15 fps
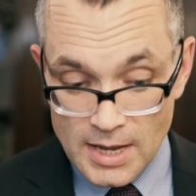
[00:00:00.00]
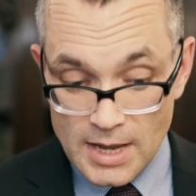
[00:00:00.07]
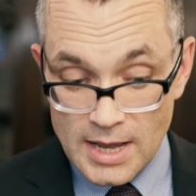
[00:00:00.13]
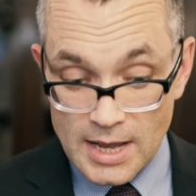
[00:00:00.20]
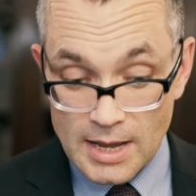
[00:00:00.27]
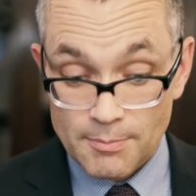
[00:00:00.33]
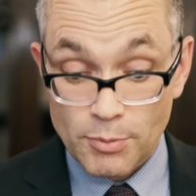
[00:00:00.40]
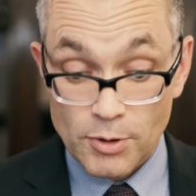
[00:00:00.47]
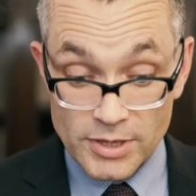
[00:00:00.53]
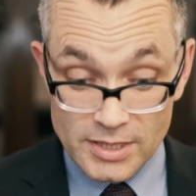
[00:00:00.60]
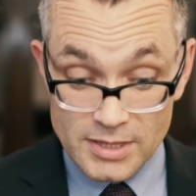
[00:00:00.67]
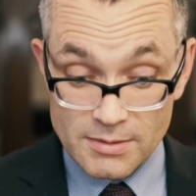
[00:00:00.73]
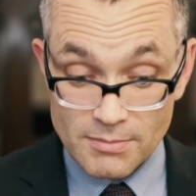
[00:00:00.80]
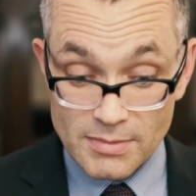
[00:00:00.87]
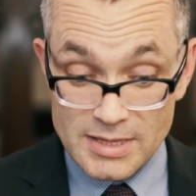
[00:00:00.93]
a po
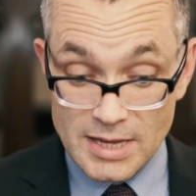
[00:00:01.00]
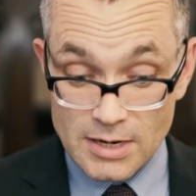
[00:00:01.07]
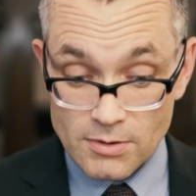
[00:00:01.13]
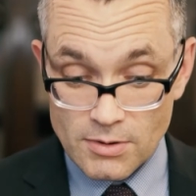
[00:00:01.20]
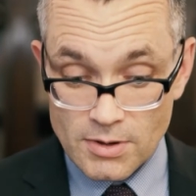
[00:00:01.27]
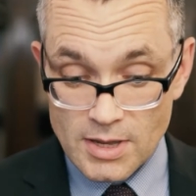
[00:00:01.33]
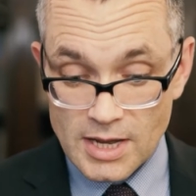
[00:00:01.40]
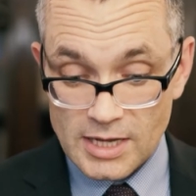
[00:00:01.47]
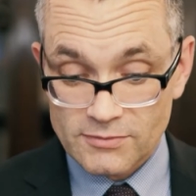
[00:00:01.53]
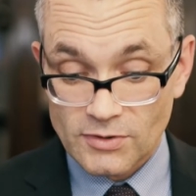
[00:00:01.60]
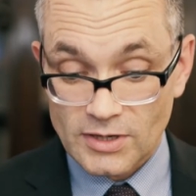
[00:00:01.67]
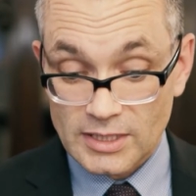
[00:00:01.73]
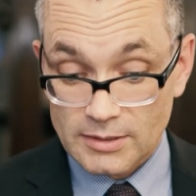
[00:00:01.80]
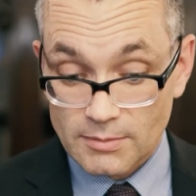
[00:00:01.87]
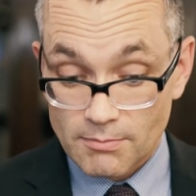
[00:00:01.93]
jednym medalu
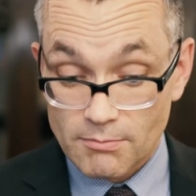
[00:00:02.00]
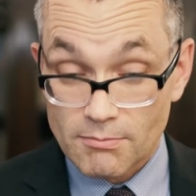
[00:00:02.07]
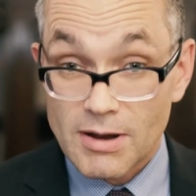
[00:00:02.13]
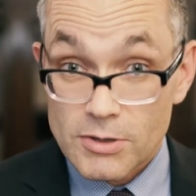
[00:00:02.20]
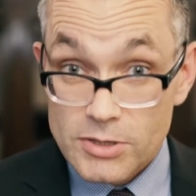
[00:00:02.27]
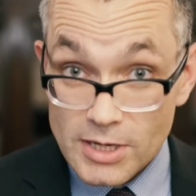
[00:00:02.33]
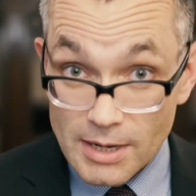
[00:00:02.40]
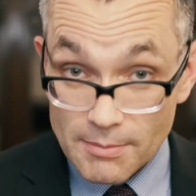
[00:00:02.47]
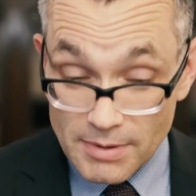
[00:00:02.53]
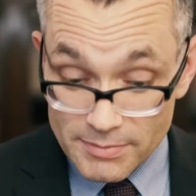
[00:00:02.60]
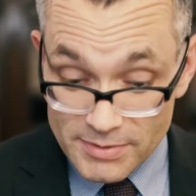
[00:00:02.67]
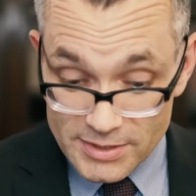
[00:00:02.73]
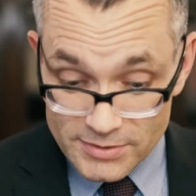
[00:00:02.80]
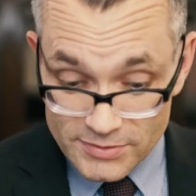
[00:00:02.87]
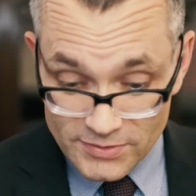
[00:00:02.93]
adwokat Monika
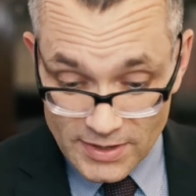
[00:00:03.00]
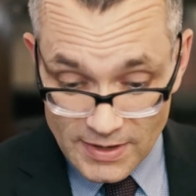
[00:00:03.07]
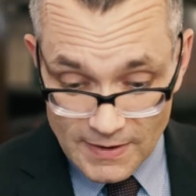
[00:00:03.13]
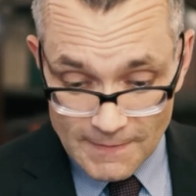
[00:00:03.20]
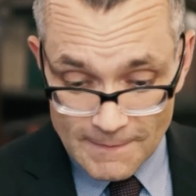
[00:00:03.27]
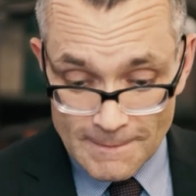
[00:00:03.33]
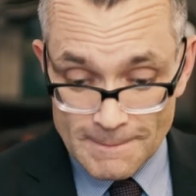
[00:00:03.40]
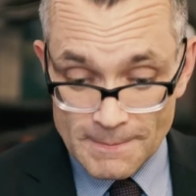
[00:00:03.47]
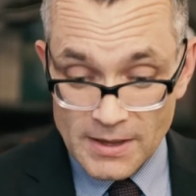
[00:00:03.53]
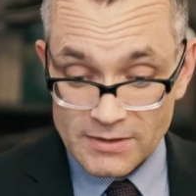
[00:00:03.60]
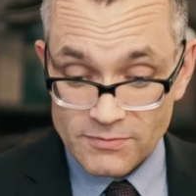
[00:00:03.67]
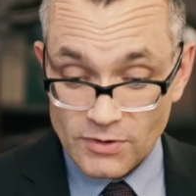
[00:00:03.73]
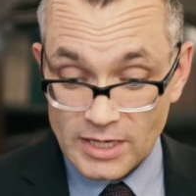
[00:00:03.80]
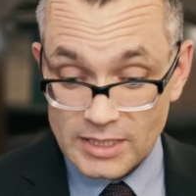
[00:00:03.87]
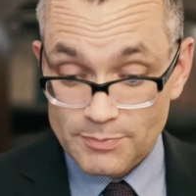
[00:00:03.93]
Mamińska,
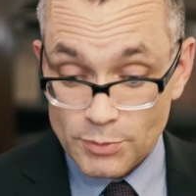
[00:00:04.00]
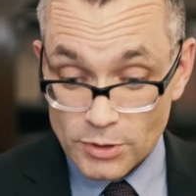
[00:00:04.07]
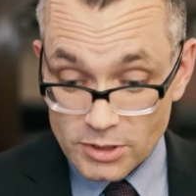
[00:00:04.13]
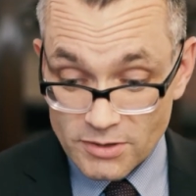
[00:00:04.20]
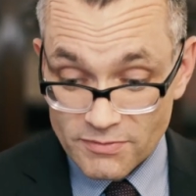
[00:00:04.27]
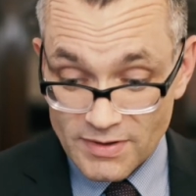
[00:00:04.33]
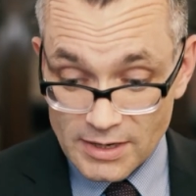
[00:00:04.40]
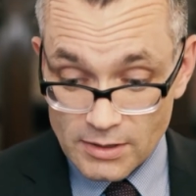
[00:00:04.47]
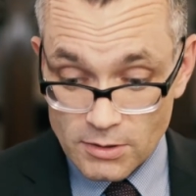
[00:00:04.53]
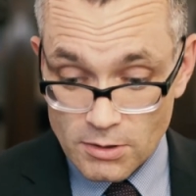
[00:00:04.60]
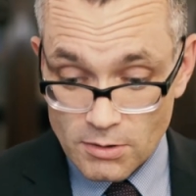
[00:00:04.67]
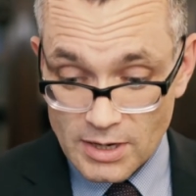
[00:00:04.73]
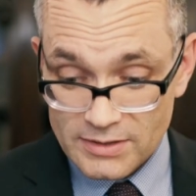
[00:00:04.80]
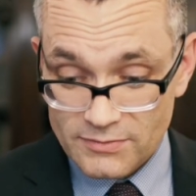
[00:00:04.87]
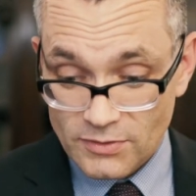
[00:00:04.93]
adwokat Piotr
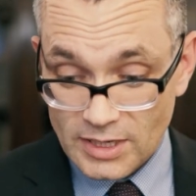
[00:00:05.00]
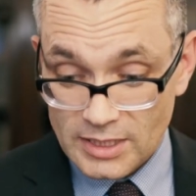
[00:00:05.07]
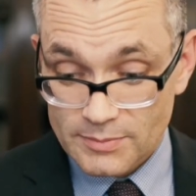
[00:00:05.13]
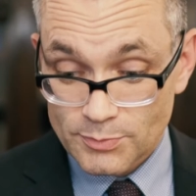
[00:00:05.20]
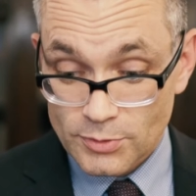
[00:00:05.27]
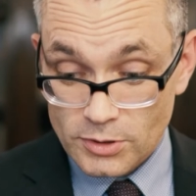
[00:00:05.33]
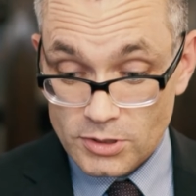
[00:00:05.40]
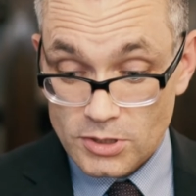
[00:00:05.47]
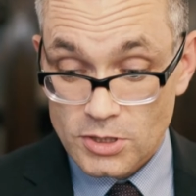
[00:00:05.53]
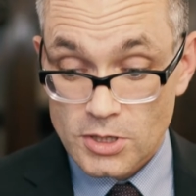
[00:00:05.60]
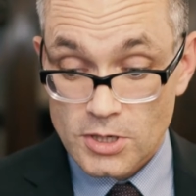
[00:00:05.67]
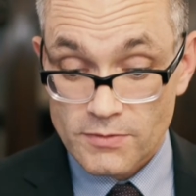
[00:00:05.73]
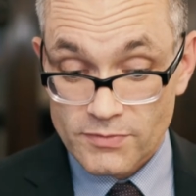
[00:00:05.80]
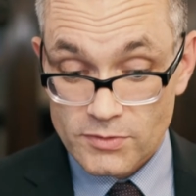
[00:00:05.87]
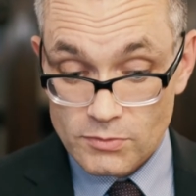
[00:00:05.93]
Warcho, adwokat Piotr
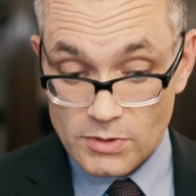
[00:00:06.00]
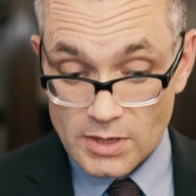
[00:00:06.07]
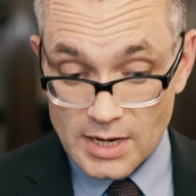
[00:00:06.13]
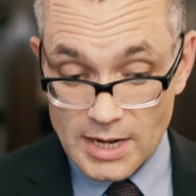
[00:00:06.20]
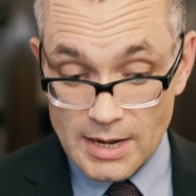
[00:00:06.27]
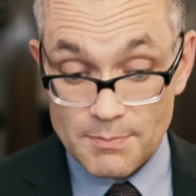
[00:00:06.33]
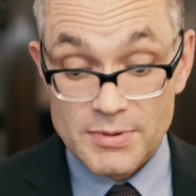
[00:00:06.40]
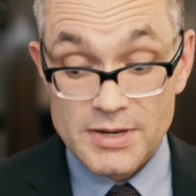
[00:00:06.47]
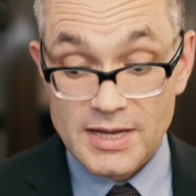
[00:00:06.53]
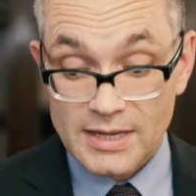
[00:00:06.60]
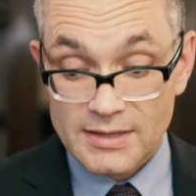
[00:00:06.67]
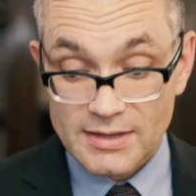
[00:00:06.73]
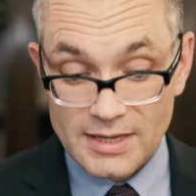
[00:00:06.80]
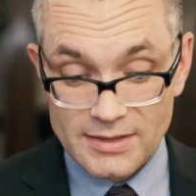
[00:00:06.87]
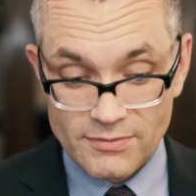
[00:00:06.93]
Fidura,
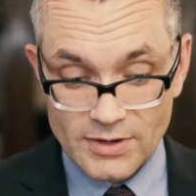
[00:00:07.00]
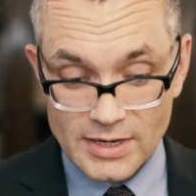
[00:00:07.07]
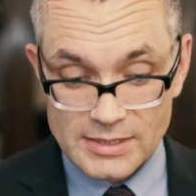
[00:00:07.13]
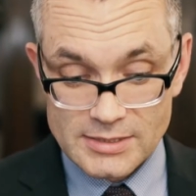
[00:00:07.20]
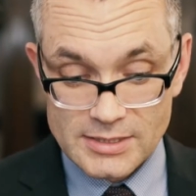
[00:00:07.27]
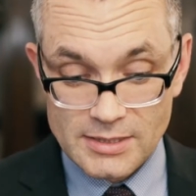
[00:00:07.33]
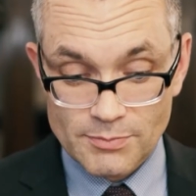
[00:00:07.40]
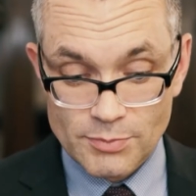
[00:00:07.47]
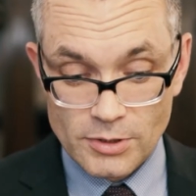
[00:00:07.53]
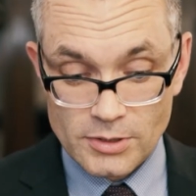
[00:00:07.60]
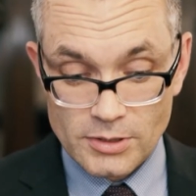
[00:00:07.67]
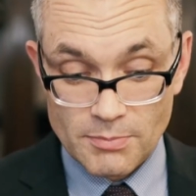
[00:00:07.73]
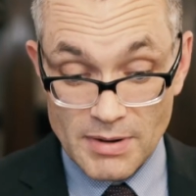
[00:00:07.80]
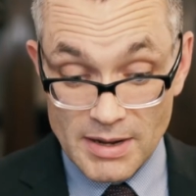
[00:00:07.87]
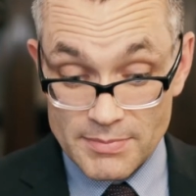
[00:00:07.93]
aplikant adwokacki
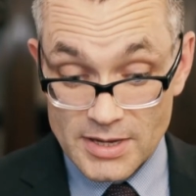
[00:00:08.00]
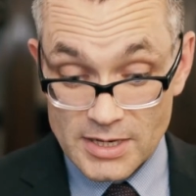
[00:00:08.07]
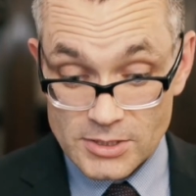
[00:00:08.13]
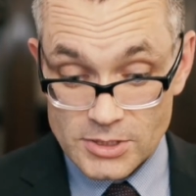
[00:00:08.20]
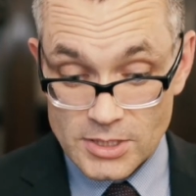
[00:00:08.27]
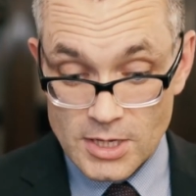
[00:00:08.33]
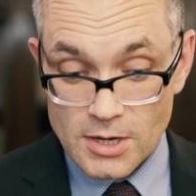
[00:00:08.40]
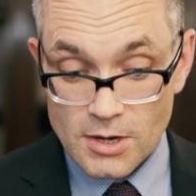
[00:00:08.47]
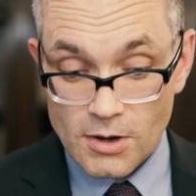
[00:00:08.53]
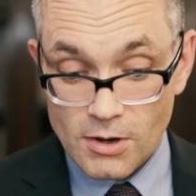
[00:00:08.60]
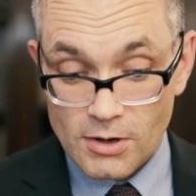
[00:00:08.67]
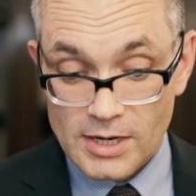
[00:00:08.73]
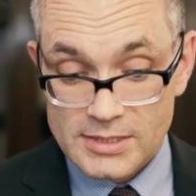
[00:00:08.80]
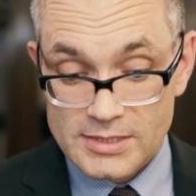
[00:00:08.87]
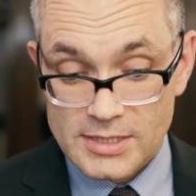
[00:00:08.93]
Piotr Babiarz
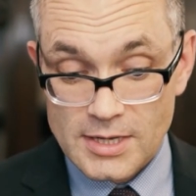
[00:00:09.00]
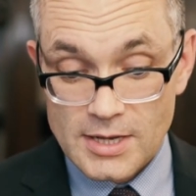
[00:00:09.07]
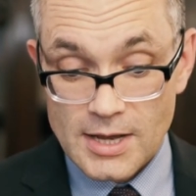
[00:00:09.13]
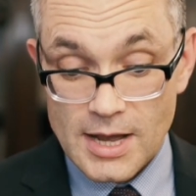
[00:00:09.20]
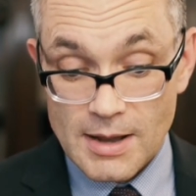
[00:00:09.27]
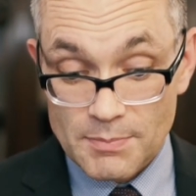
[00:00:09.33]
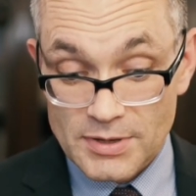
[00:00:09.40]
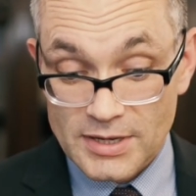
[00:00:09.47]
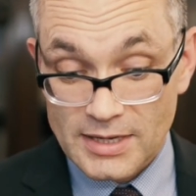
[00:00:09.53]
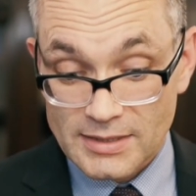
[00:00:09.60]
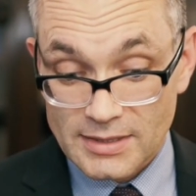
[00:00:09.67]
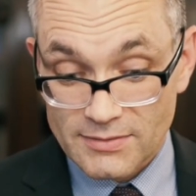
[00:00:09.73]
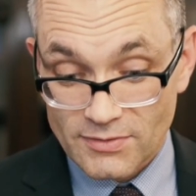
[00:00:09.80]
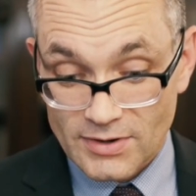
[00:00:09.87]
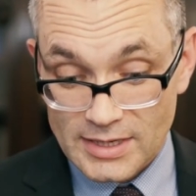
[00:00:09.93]
oraz aplikant
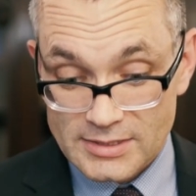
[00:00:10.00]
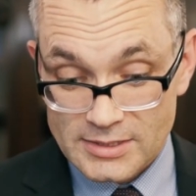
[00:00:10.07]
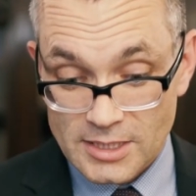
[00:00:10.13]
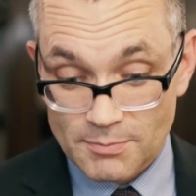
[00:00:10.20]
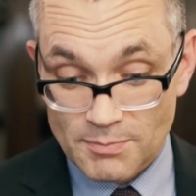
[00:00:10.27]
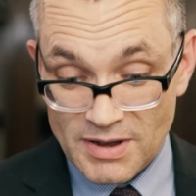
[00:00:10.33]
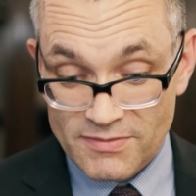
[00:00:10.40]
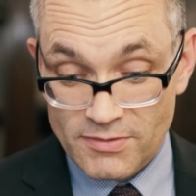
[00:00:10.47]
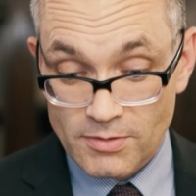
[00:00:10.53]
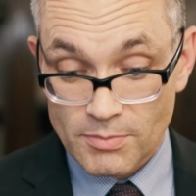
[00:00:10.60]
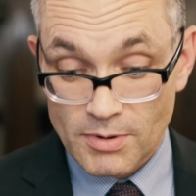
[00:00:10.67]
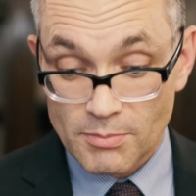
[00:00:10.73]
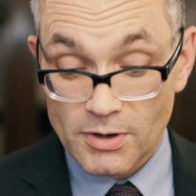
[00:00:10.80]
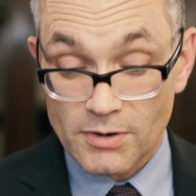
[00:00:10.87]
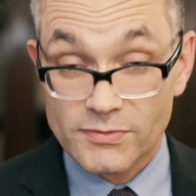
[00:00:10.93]
adwokacki Paweł
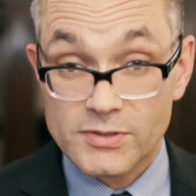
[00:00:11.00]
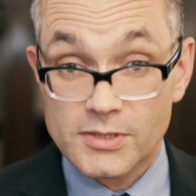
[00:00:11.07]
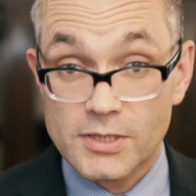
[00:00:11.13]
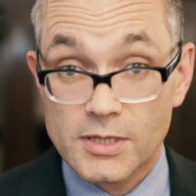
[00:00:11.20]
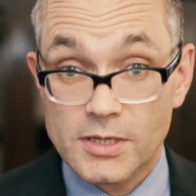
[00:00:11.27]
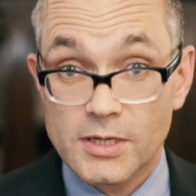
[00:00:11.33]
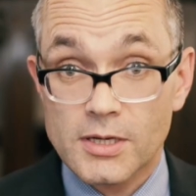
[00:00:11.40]
Bobrowski.